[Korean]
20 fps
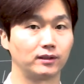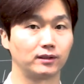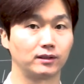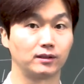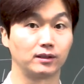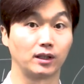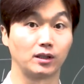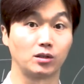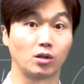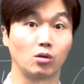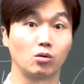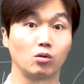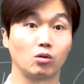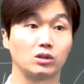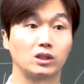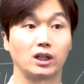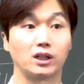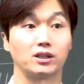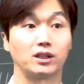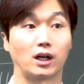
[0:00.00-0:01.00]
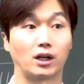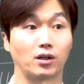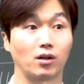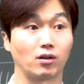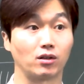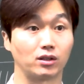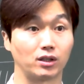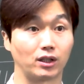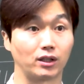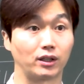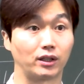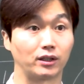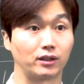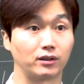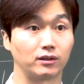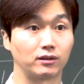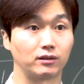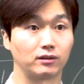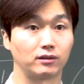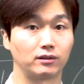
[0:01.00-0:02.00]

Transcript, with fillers: 그게 전도자의 자격이잖아요.